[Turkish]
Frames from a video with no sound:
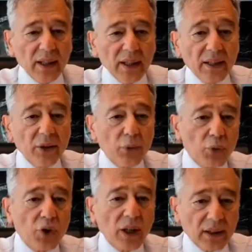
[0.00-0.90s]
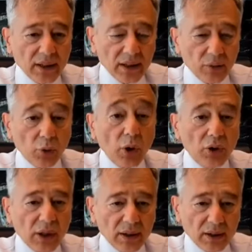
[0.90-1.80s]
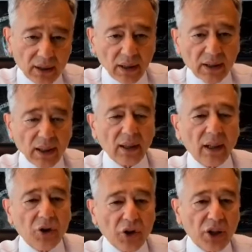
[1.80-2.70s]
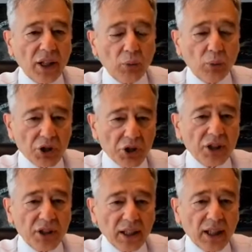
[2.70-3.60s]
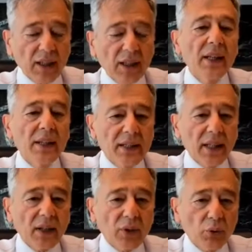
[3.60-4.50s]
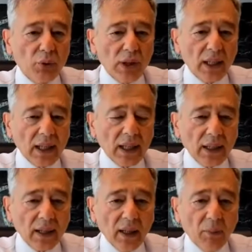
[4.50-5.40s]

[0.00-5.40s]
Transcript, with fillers: 2-3 katı, 4 katı kadar aşıya ulaşırken zengin ülkeler